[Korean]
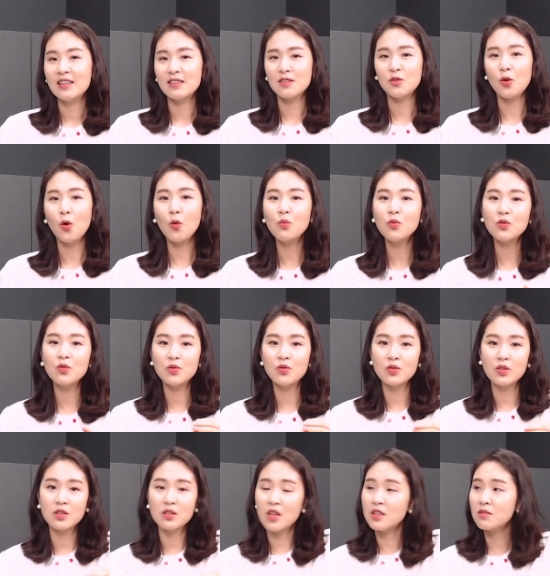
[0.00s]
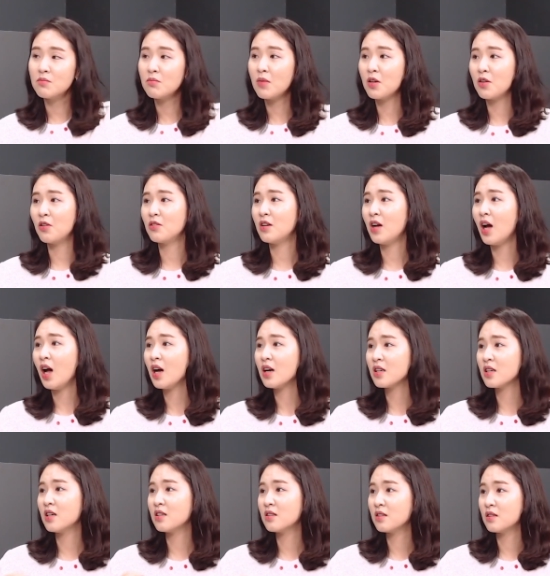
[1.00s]
너무 내 집 마련을
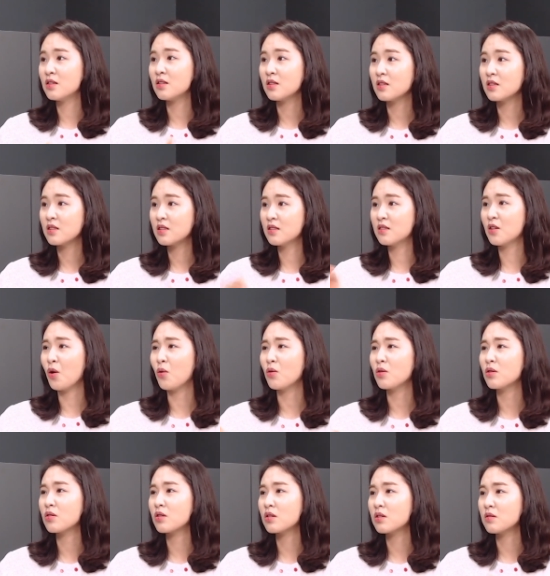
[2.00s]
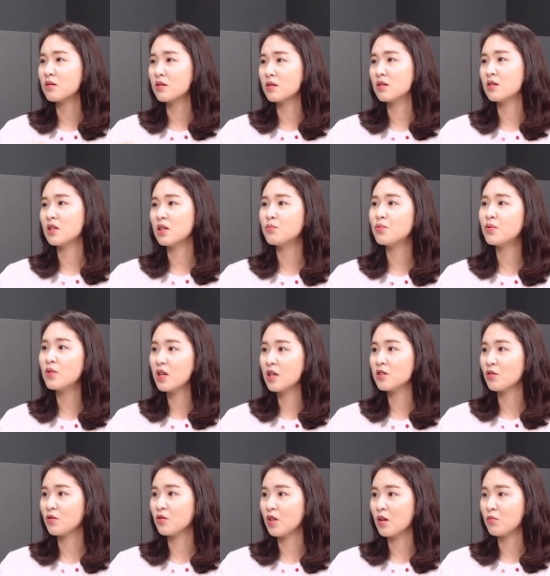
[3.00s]
하기에는
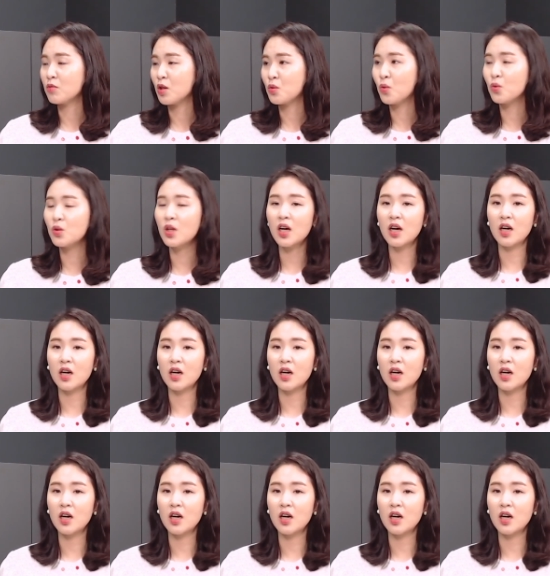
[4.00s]
인플레이션 때문에 돈의